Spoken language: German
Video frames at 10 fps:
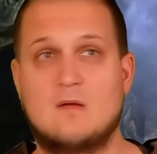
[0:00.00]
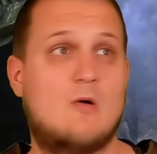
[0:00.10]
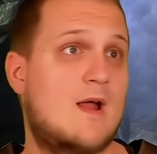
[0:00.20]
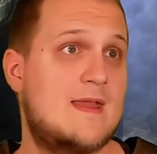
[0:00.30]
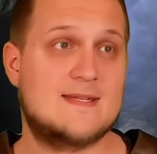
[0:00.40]

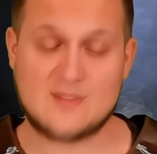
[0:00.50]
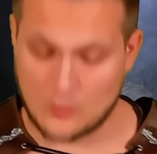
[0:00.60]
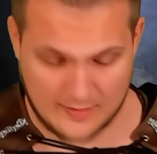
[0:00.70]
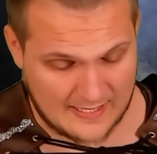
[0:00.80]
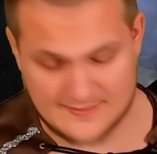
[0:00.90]
Boah, nee,
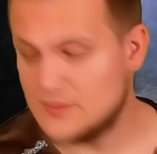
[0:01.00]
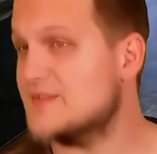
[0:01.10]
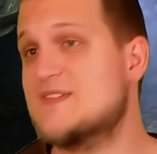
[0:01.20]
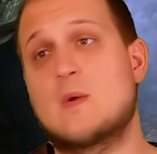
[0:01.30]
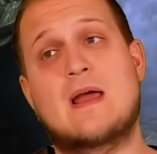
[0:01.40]
sorry. Also,
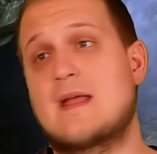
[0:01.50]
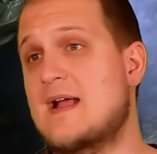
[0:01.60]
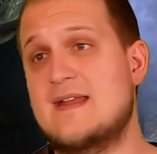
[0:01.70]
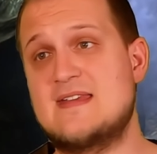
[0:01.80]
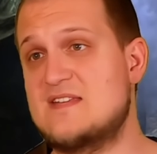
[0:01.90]
so lange
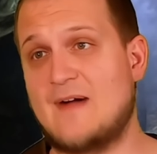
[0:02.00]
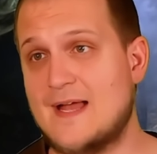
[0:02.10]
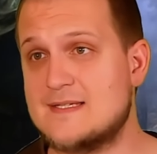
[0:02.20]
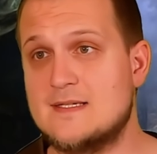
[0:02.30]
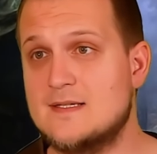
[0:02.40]
kann ich nicht
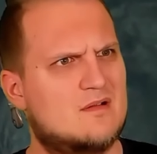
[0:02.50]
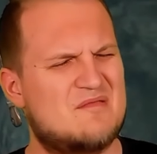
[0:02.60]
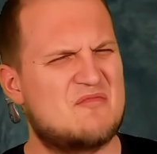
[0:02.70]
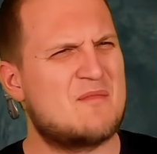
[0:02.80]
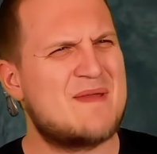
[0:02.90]
warten.
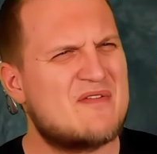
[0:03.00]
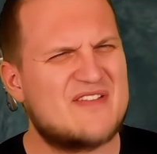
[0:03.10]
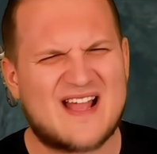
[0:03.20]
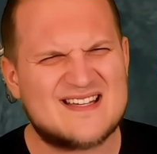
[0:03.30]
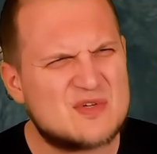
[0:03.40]
Moment mal, wie
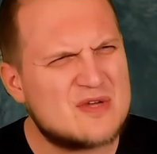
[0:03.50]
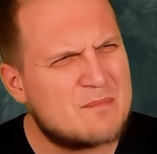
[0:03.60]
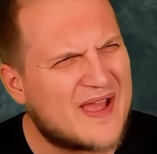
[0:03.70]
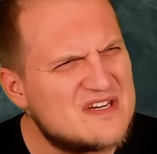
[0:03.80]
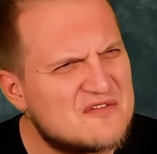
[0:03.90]
kannst du eine
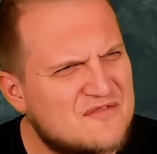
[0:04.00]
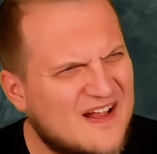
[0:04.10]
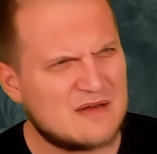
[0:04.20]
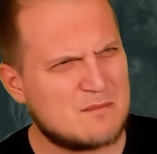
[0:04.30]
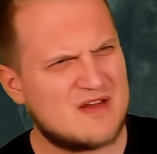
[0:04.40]
brennende
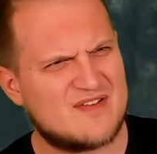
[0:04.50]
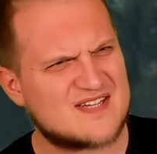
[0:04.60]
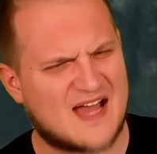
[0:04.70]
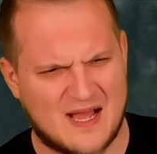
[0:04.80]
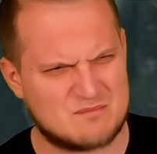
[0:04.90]
Fackel im
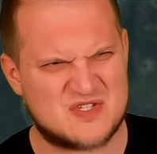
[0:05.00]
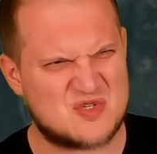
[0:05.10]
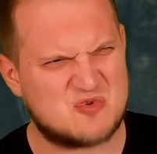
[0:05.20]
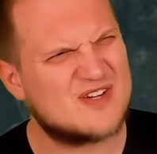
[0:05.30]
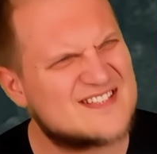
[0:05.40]
Inventar haben?
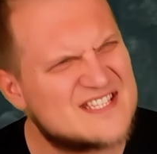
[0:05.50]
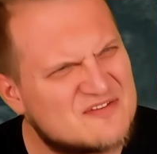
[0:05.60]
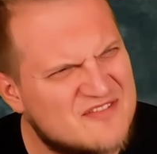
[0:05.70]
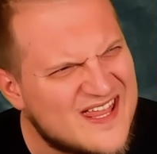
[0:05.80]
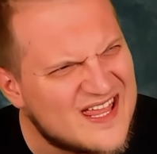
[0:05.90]
Tut das nicht weh?